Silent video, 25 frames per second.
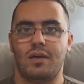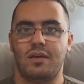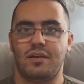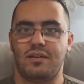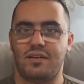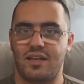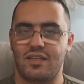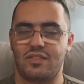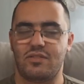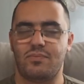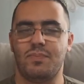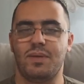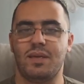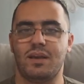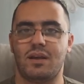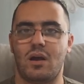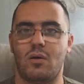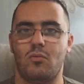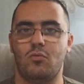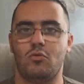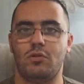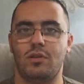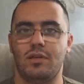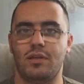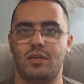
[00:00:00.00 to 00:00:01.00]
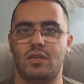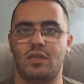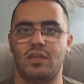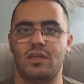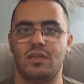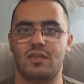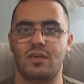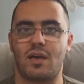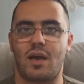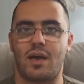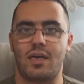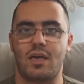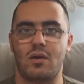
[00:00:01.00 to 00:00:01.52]
Resmi kabuldeki
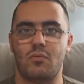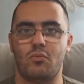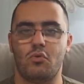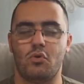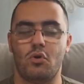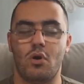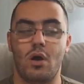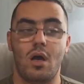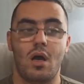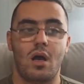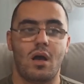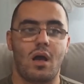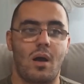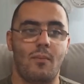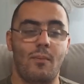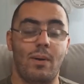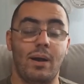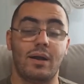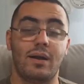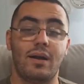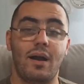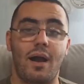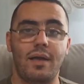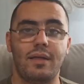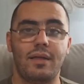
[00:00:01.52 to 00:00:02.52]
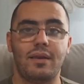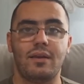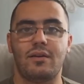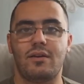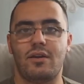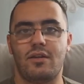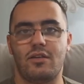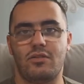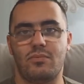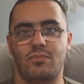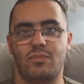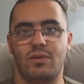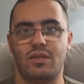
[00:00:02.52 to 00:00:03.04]
hikaye bu. Ama gayri
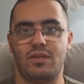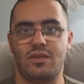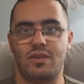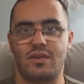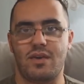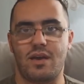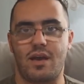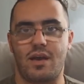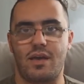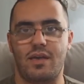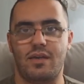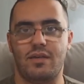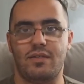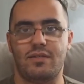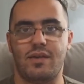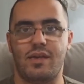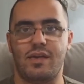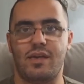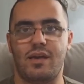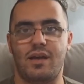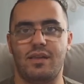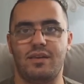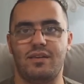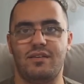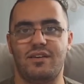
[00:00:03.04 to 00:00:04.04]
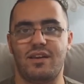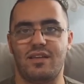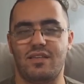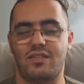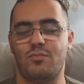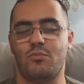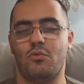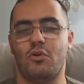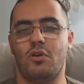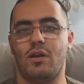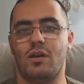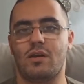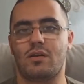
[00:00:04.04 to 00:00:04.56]
resmi hikaye ise yani
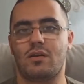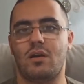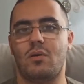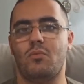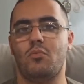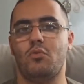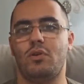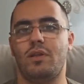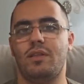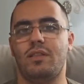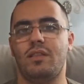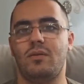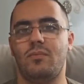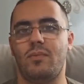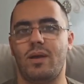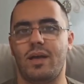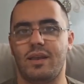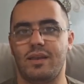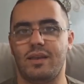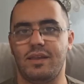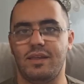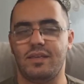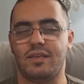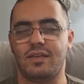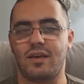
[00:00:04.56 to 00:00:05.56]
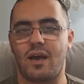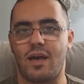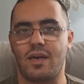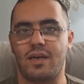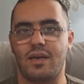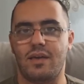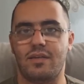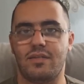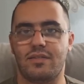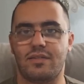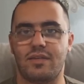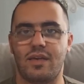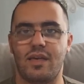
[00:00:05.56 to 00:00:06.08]
resmi olarak kabul edilmeyen
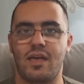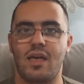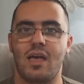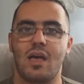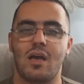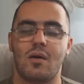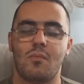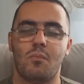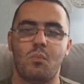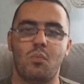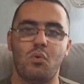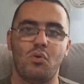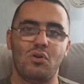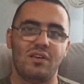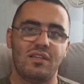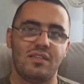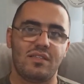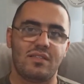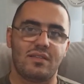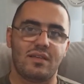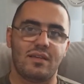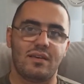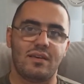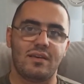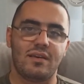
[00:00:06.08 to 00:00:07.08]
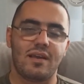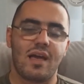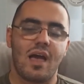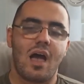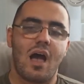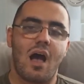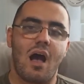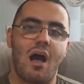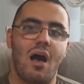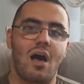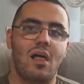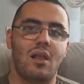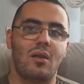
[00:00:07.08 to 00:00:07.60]
hikaye ise bu listenin
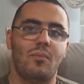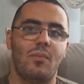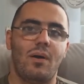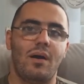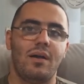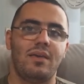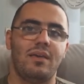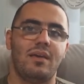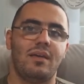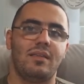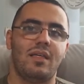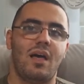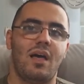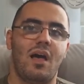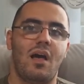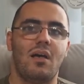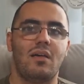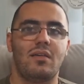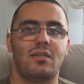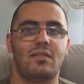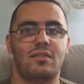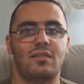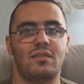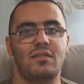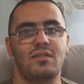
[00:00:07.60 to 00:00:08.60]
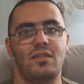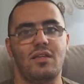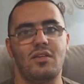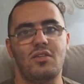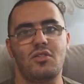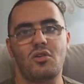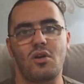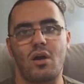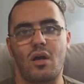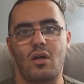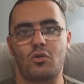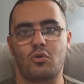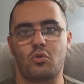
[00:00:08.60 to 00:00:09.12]
Almanya'da aslında
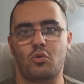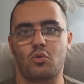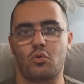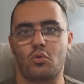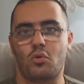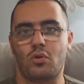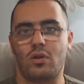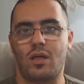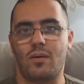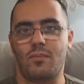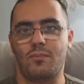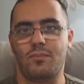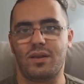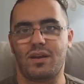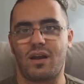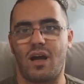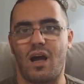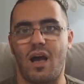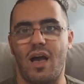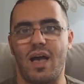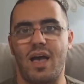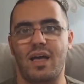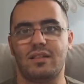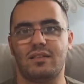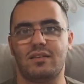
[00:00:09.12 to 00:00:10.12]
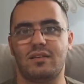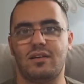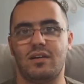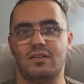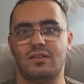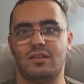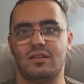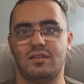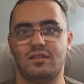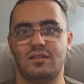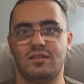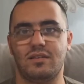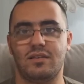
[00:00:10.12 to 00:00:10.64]
casus olan bir hayat
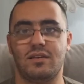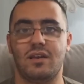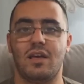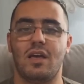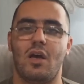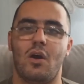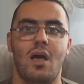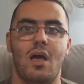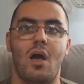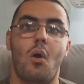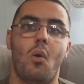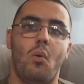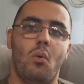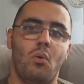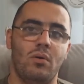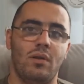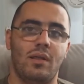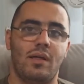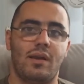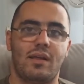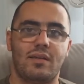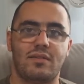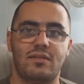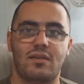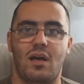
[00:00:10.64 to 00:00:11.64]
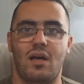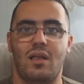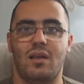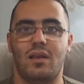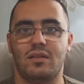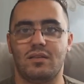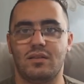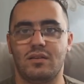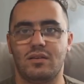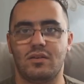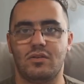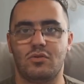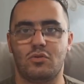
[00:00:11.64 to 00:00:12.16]
kadınının onlara
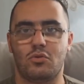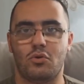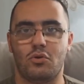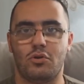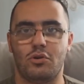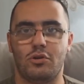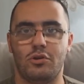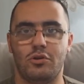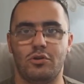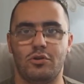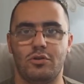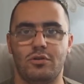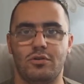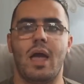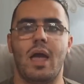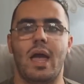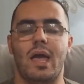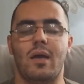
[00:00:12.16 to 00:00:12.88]
sağladığını söylüyor.